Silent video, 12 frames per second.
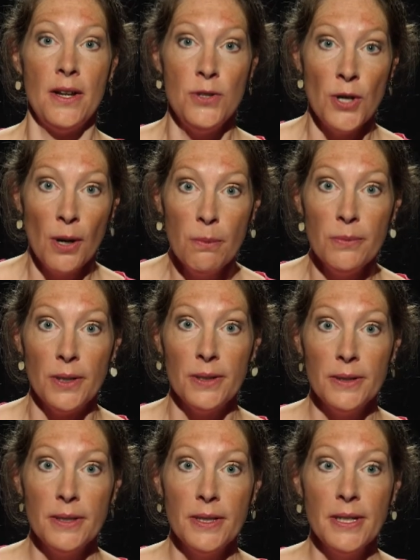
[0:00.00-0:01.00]
un homme
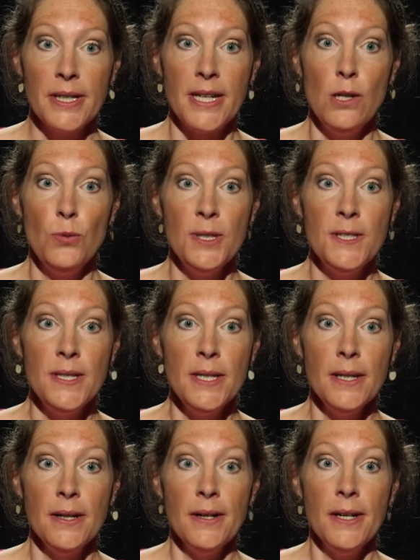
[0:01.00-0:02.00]
qui lui dit
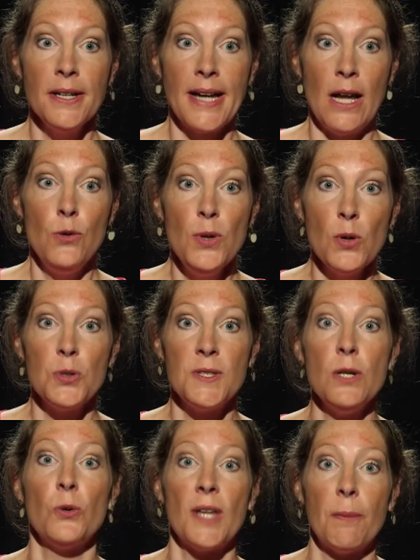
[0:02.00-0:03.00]
qu'à lui aussi
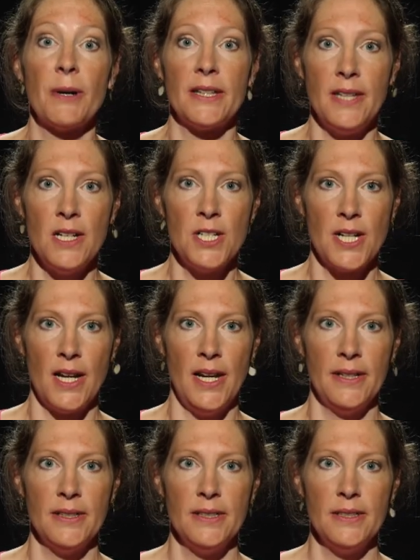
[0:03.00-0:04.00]
on a prêté le chalet.